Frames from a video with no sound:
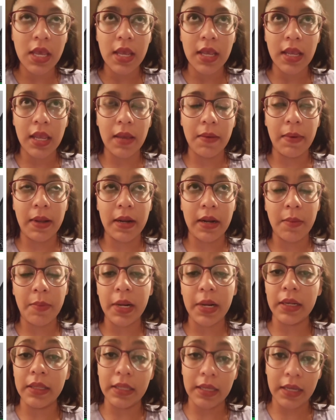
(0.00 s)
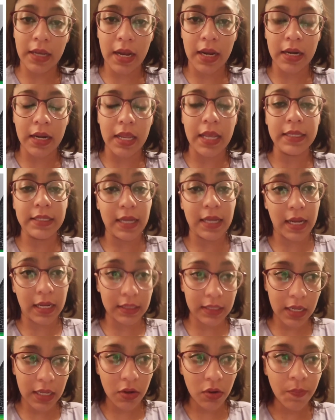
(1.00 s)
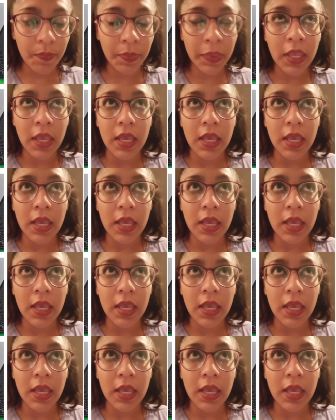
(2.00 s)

que van a practicar ese cateo